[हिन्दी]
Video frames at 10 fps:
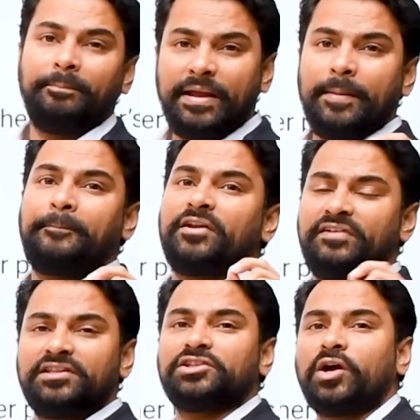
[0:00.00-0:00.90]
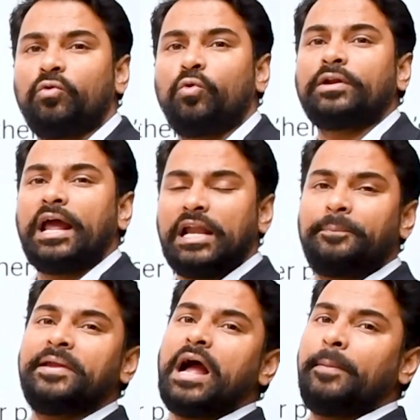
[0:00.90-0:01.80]
मैं प्रेफरेंस देता हूँ और
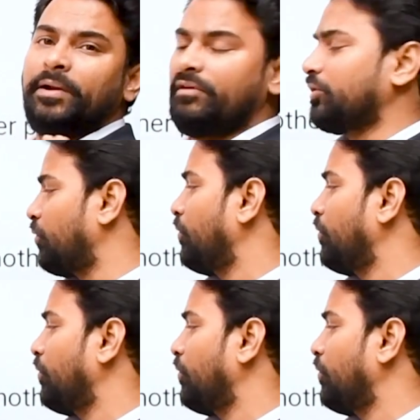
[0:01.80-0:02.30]
एलएलपी आप बनवाते